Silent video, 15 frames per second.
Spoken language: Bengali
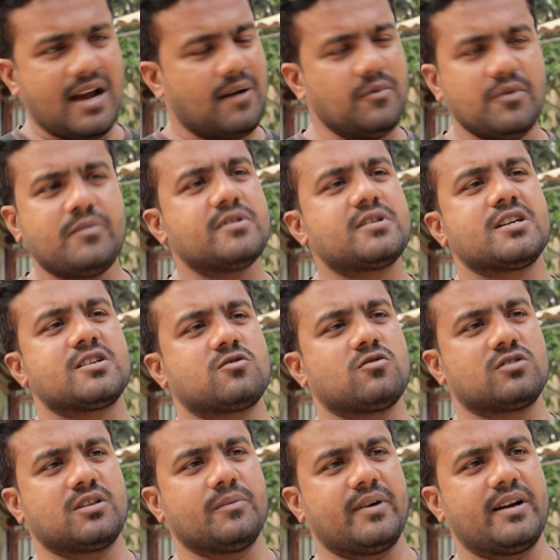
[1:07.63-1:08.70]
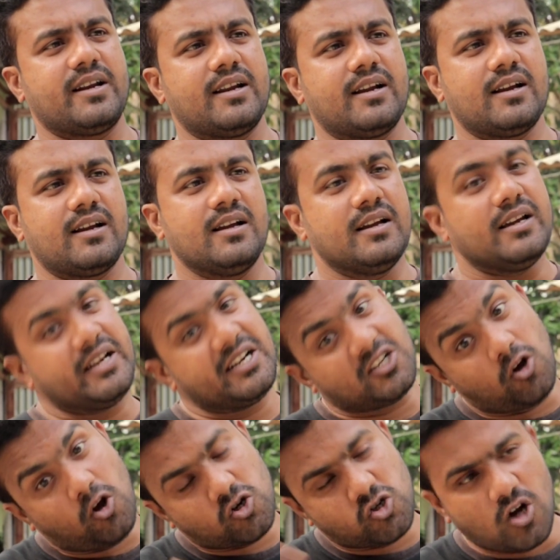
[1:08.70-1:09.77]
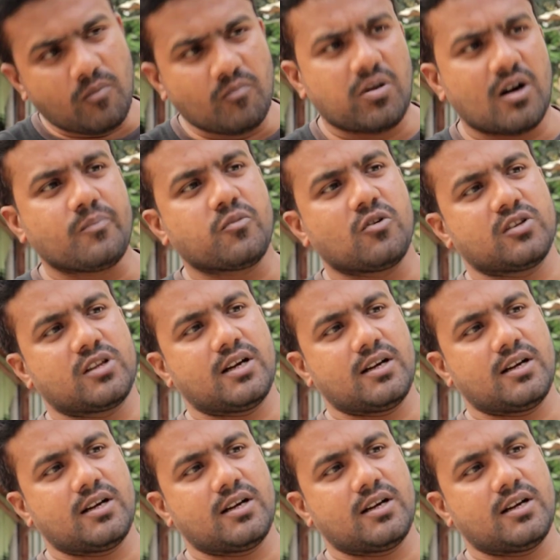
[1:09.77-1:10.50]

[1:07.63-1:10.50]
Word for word: এইটা আমি বিশ্বাস করতে পারি না এইটা অসম্ভব কথা